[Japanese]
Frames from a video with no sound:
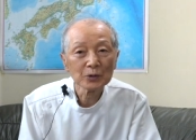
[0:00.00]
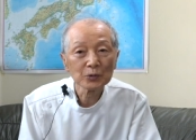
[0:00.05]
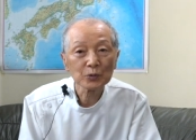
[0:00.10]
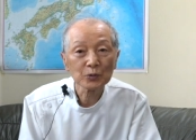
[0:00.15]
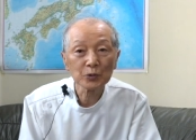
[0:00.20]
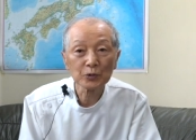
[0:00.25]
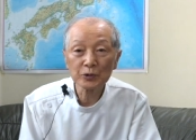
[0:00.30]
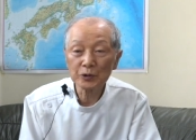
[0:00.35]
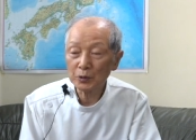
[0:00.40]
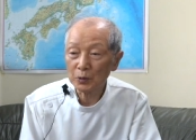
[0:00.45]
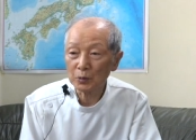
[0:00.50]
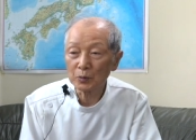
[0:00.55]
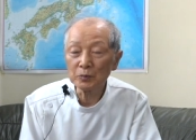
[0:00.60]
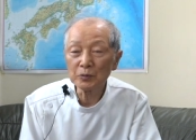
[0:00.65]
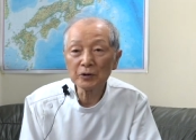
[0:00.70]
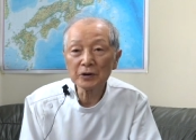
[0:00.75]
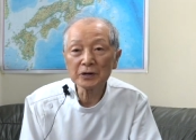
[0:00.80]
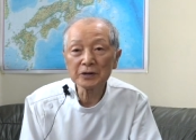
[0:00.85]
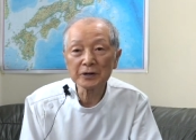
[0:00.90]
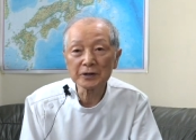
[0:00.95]
これ
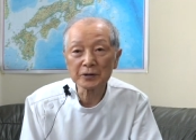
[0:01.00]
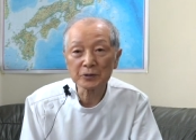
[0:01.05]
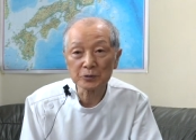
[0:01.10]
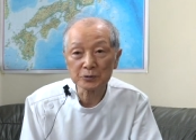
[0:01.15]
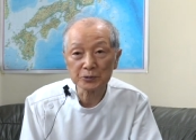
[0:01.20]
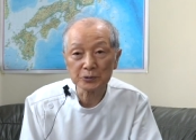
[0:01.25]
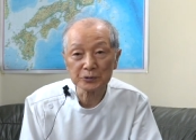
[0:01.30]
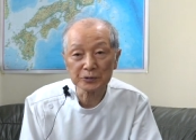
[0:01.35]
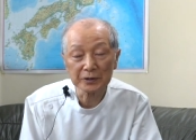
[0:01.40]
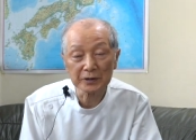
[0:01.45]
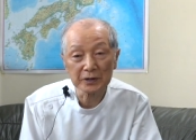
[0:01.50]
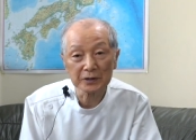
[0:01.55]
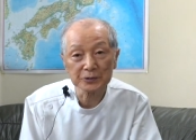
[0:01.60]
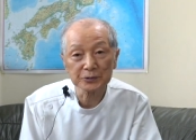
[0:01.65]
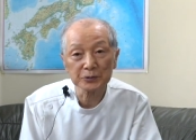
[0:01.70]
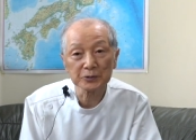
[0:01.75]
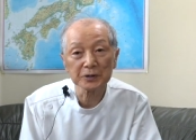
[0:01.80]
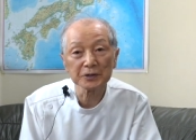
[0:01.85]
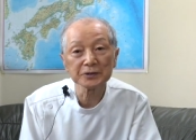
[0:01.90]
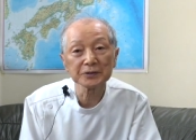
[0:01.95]
思わないことには
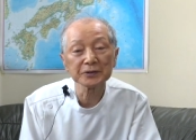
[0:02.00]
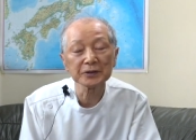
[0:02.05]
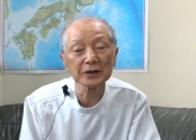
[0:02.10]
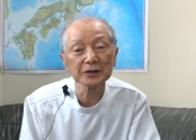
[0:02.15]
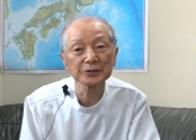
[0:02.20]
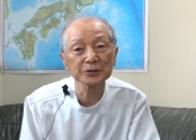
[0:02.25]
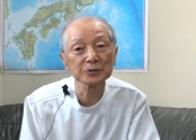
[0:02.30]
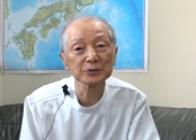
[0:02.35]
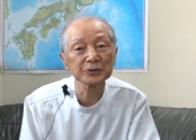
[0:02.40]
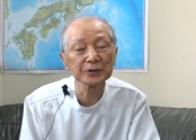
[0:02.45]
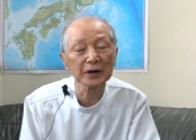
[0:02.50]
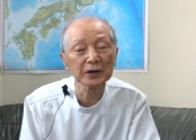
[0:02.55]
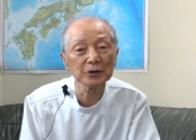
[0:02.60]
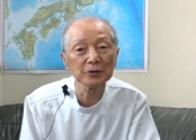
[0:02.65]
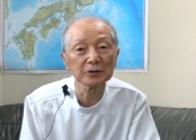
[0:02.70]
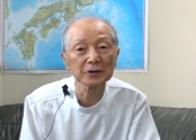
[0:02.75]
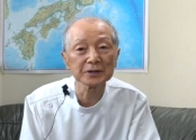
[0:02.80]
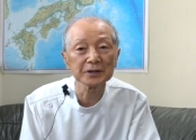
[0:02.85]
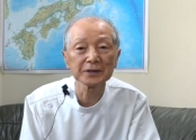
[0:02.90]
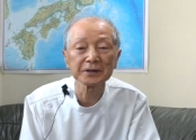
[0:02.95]
それに対する対
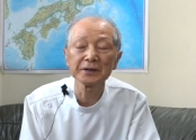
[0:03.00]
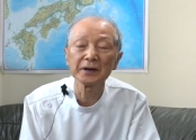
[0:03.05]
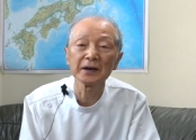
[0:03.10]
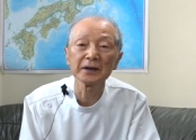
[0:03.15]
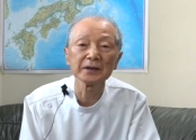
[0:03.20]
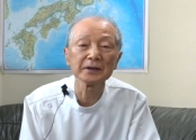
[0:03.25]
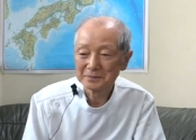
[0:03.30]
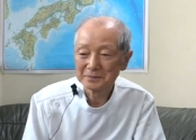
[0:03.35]
応ができない